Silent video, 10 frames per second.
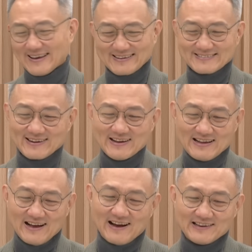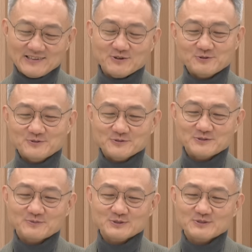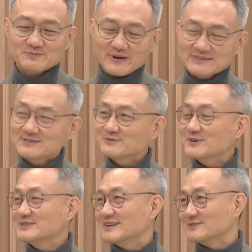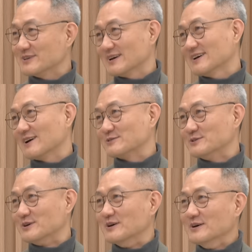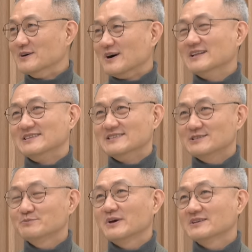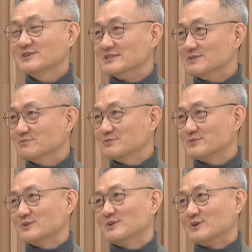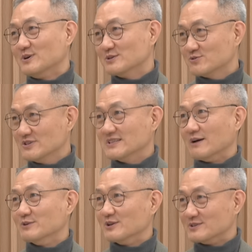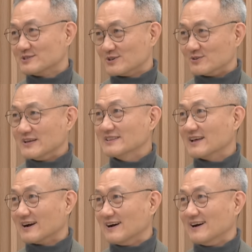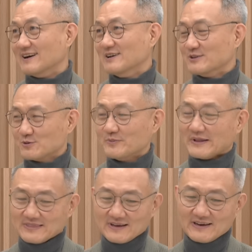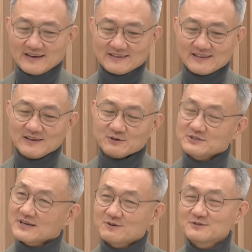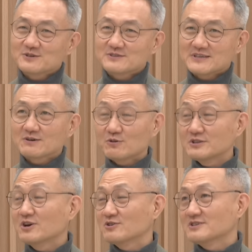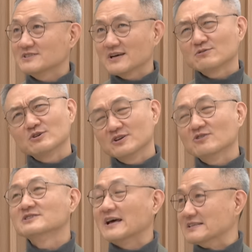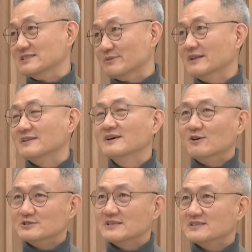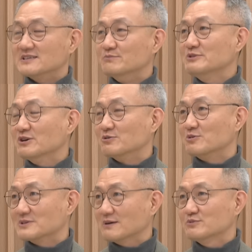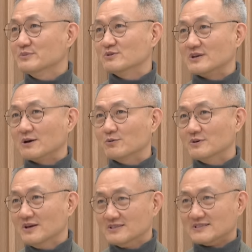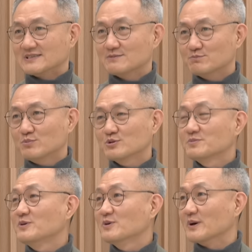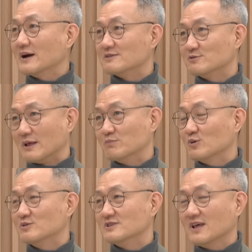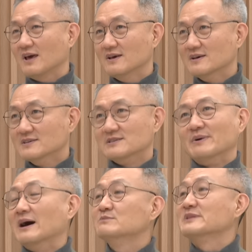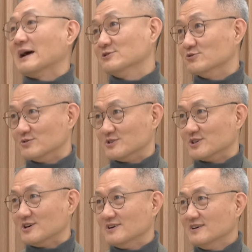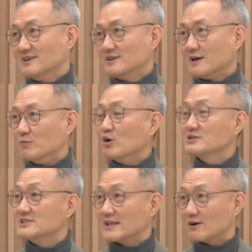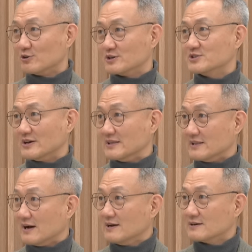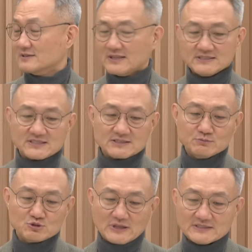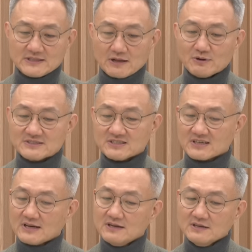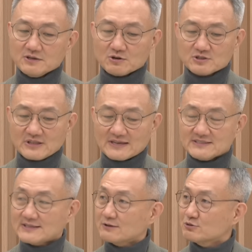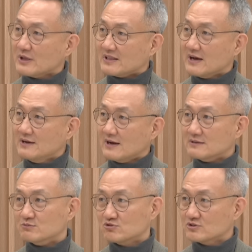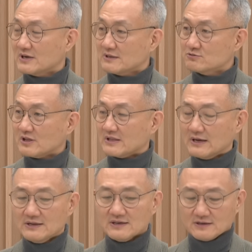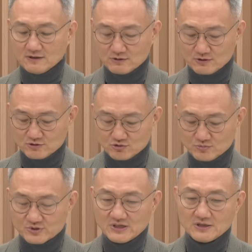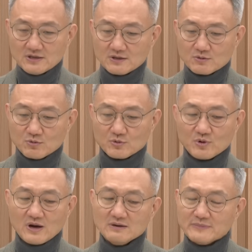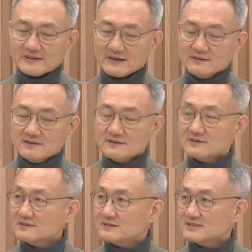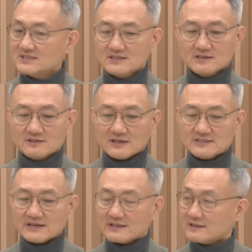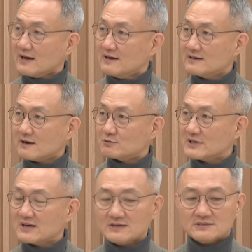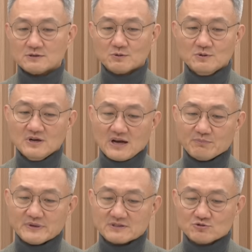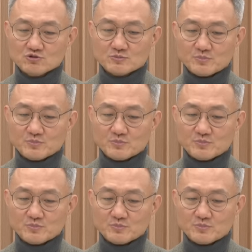그래서 아 이것도 그러면은 박스권이라고 생각하고 어. 한 10에서 20% 수익 나면 정리했다가 또 봤다가 가야 되나? 이건 채권이 채권형 채권형은 아니지만 어쨌든 금리 연동 상품이 그러니까 이제 포트폴리오야 그리고 냅뒀는데 음. 이제 마음은 아쉬운 거죠. 예, 먹었을 때 걷었어야 되나. 근데 지금으로 다시 내려왔으니까 여기서 다시 사도 되나 아니면 음. 추가를 해도 되나 이런 거를 충분히 고려할 만한 시기가 되지 않았나라고 생각이 들고 앞에서 쭉